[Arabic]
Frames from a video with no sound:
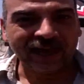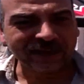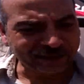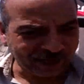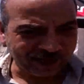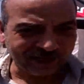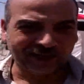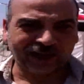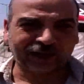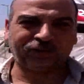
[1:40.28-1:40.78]

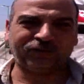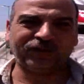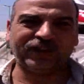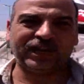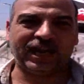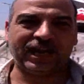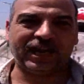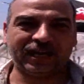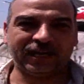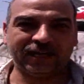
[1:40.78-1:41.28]
هتغلط
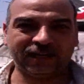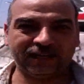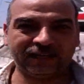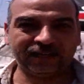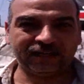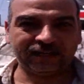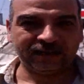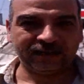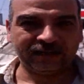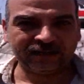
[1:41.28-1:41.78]
فيها
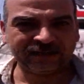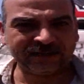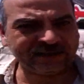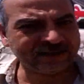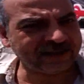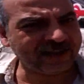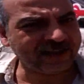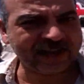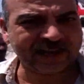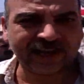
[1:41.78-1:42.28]

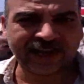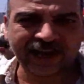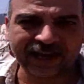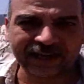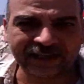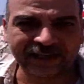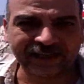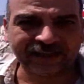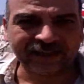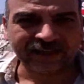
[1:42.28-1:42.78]
ازاي
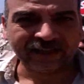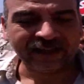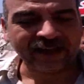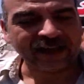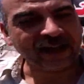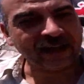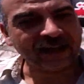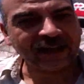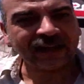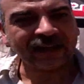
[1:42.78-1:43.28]
يعني
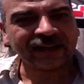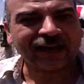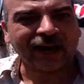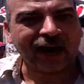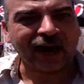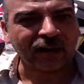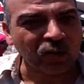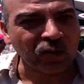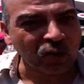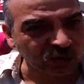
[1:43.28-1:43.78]

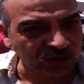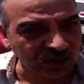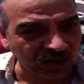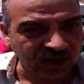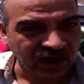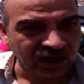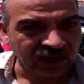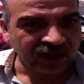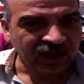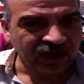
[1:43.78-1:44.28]

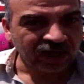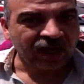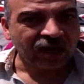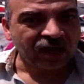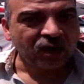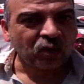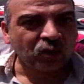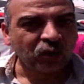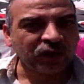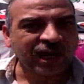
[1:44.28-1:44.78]
ارحمونا
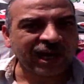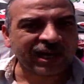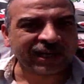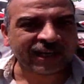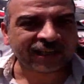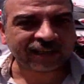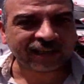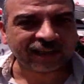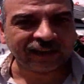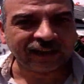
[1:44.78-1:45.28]
ويا
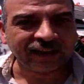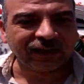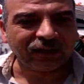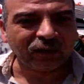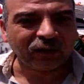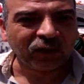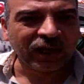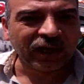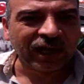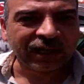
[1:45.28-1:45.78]
ريت
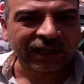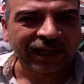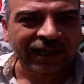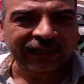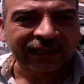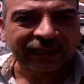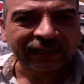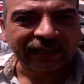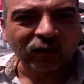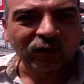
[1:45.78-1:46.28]
ويا
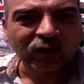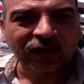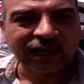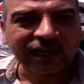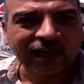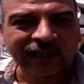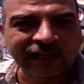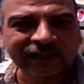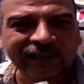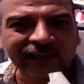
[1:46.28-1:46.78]
ريت
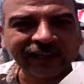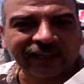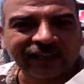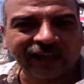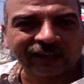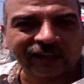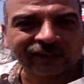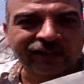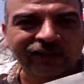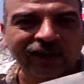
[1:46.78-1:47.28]
ويا ريت
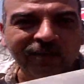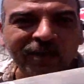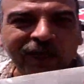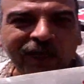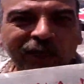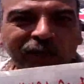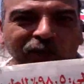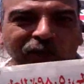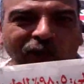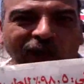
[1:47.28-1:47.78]
الارقام
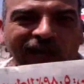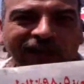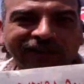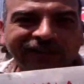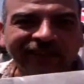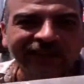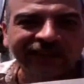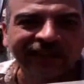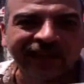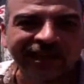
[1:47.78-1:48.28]
اللي انتوا
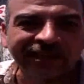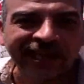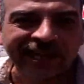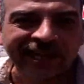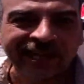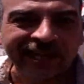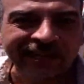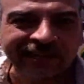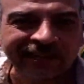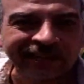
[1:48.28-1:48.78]
حاطينها
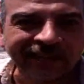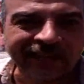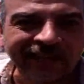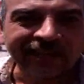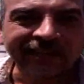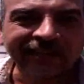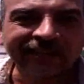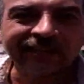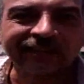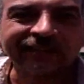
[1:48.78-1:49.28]
ديت
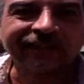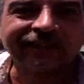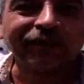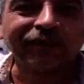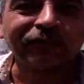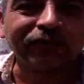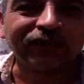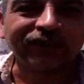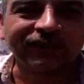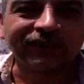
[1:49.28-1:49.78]

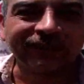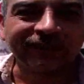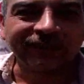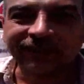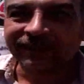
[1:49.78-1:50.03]
تتخفض